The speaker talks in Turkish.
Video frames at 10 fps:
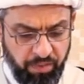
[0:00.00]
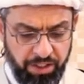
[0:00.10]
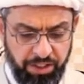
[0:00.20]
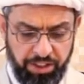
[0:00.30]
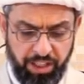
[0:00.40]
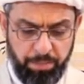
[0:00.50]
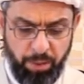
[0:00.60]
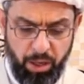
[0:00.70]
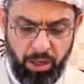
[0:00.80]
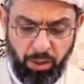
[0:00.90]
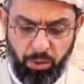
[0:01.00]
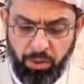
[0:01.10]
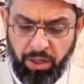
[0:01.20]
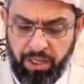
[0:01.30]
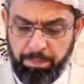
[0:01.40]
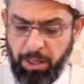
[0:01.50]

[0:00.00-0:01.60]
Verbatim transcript: işte böyle onları